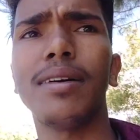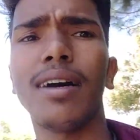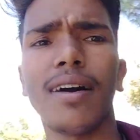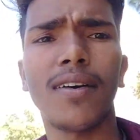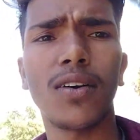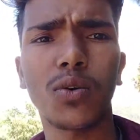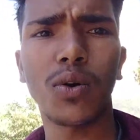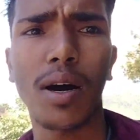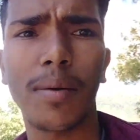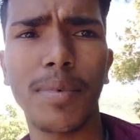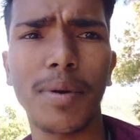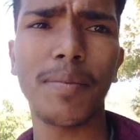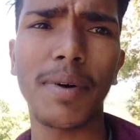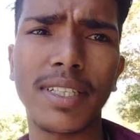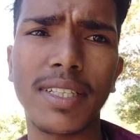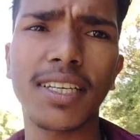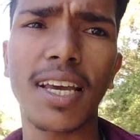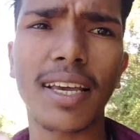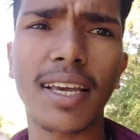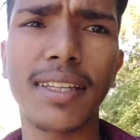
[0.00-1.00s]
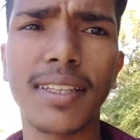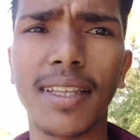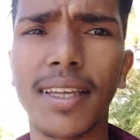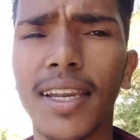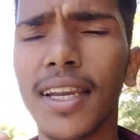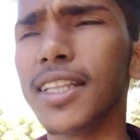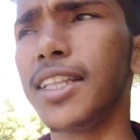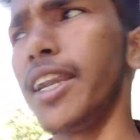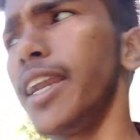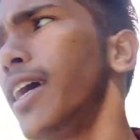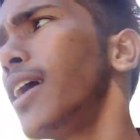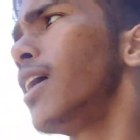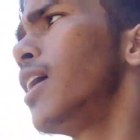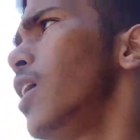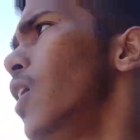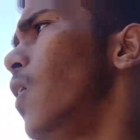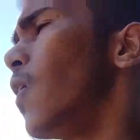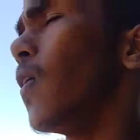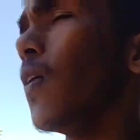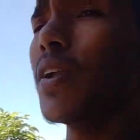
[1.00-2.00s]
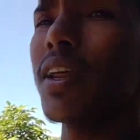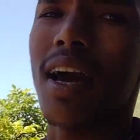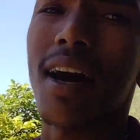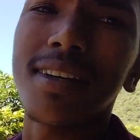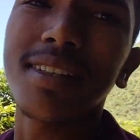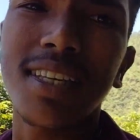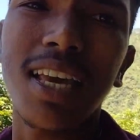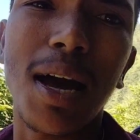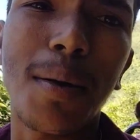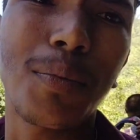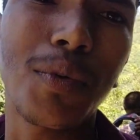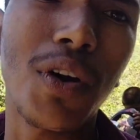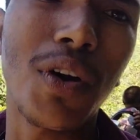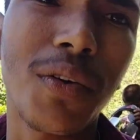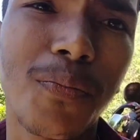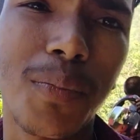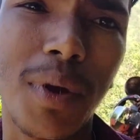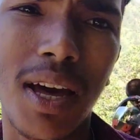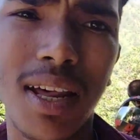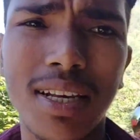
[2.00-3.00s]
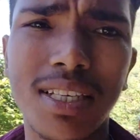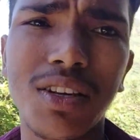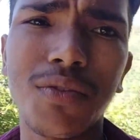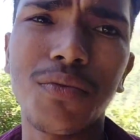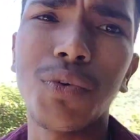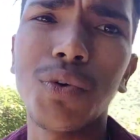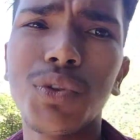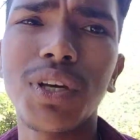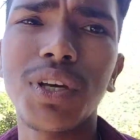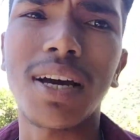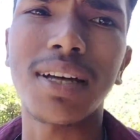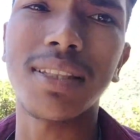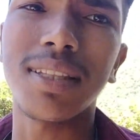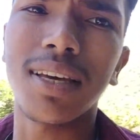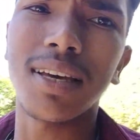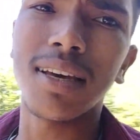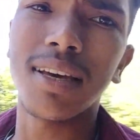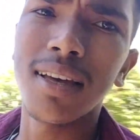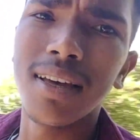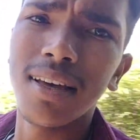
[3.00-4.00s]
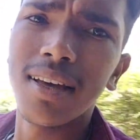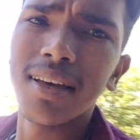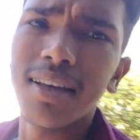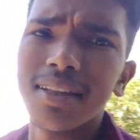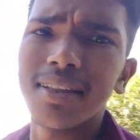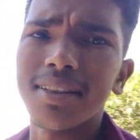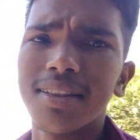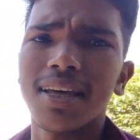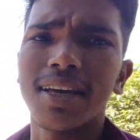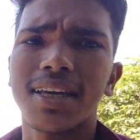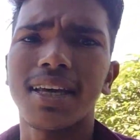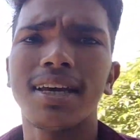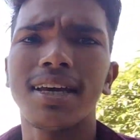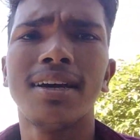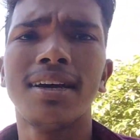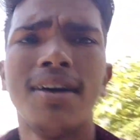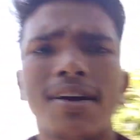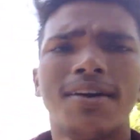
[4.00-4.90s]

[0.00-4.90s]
और वहाँ भी बन जाएगी धीरे धीरे और यहाँ से आपको एक प्यारा सा व्यू दिखाते हैं देखिए